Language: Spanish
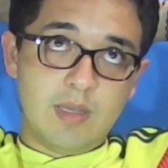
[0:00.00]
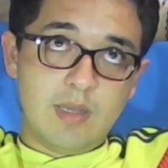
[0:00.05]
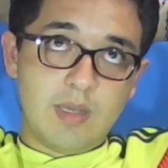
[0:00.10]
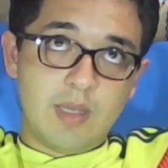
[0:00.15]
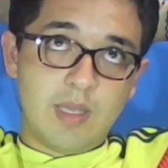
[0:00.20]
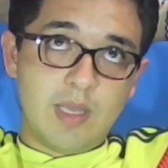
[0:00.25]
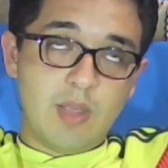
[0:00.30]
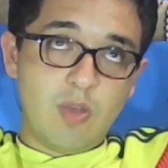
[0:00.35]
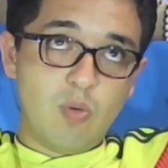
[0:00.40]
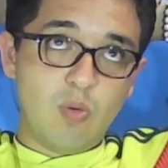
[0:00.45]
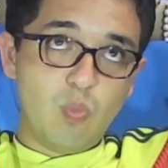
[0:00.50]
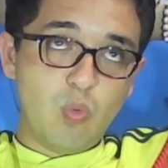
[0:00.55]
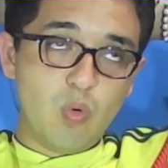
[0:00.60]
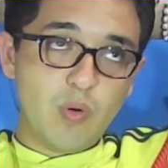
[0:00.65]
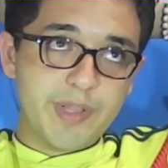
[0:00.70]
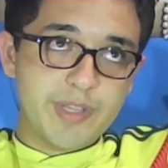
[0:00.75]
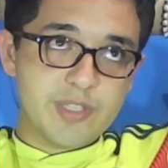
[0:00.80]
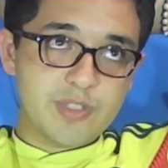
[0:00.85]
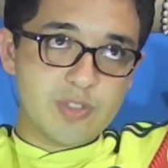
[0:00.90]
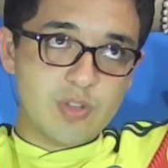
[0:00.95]
Quedó
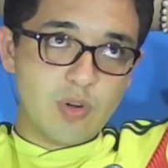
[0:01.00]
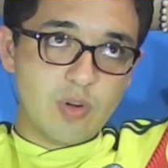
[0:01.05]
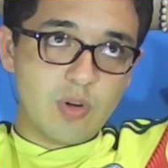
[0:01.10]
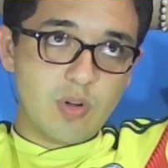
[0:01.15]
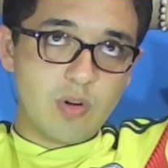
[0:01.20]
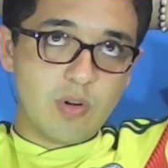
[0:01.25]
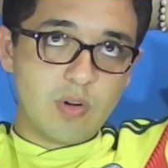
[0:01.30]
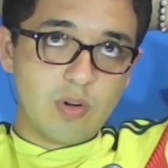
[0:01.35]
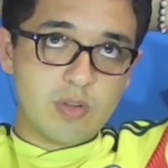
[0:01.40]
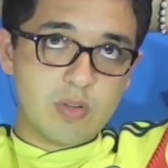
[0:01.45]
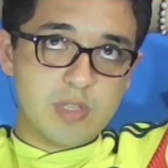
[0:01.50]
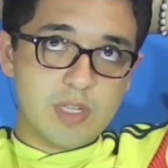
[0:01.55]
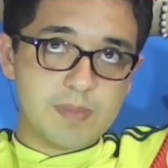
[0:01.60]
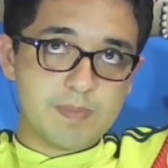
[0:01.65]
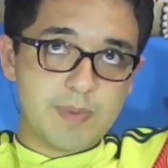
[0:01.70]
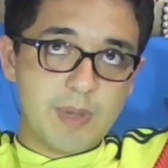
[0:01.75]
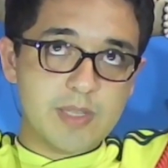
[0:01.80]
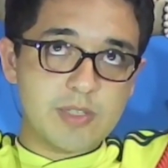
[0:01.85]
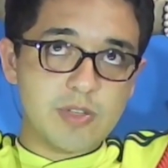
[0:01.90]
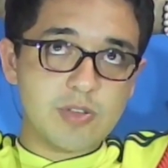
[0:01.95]
muy solo, los
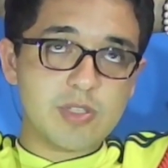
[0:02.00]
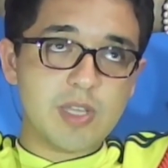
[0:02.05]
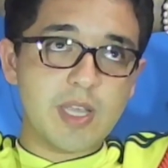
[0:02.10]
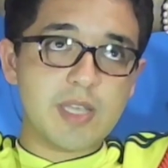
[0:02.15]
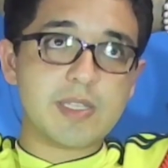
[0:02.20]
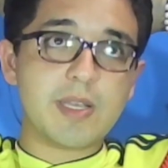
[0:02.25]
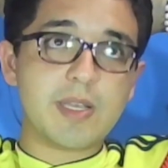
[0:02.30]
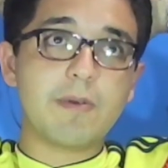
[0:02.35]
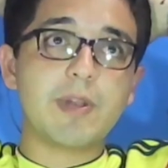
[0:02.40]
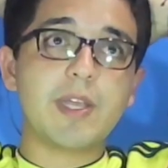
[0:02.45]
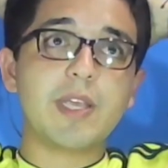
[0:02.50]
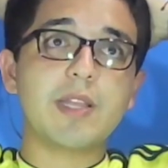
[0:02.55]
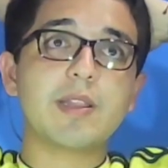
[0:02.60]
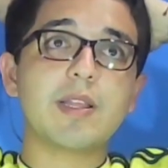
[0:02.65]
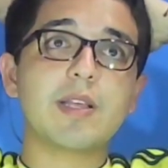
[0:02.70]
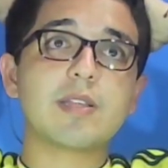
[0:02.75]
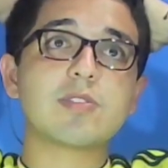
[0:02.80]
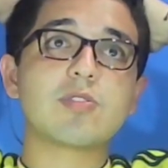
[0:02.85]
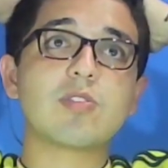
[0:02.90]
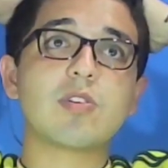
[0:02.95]
espacios que se
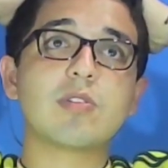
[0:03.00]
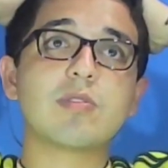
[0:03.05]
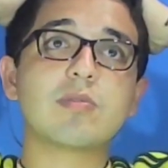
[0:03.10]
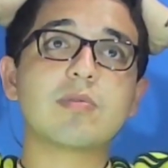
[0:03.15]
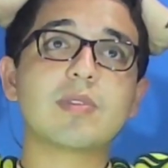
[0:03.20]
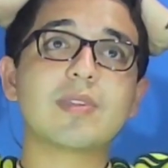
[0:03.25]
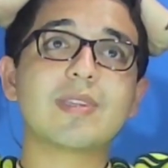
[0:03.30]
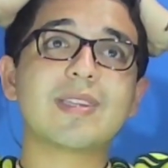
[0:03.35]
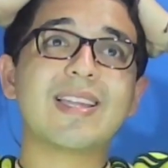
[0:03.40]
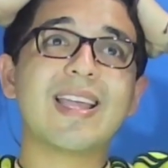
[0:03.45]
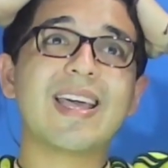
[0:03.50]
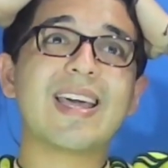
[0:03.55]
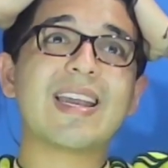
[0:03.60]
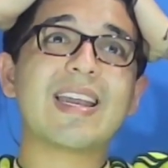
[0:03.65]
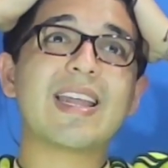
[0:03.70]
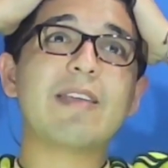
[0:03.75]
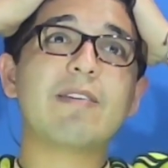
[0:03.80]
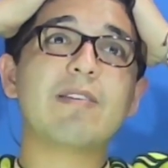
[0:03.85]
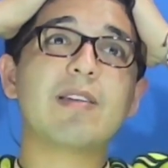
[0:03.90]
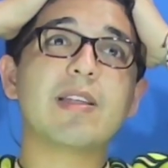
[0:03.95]
brindan son
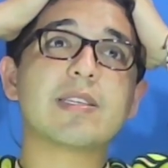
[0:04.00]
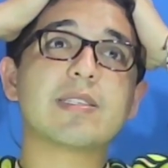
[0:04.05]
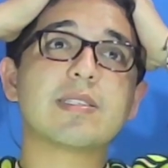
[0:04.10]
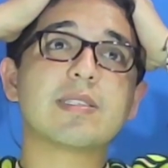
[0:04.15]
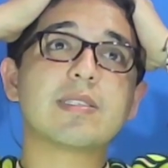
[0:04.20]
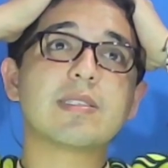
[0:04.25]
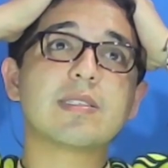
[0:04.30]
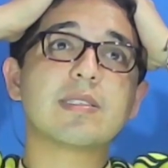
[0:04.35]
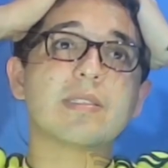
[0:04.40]
terribles.